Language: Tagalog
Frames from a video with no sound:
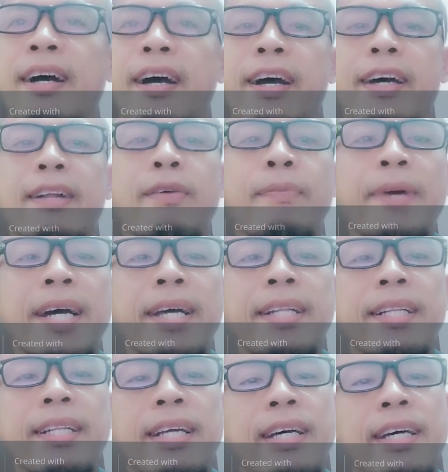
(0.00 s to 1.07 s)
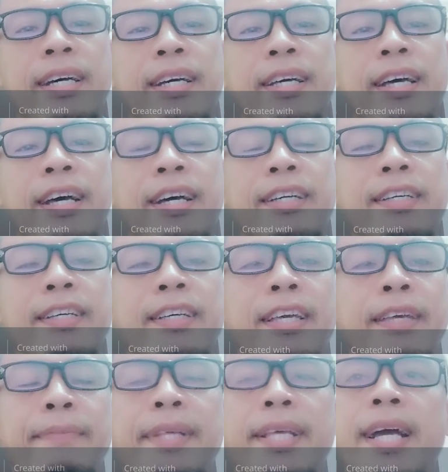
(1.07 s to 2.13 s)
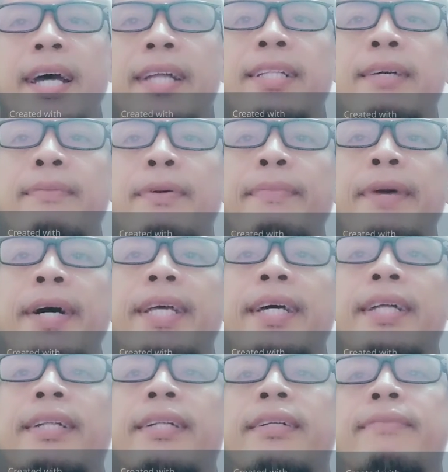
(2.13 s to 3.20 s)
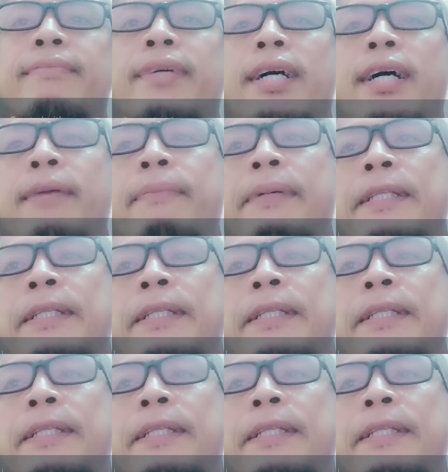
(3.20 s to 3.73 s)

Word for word: araw man, uh, aking kaibigan, kababayan, mga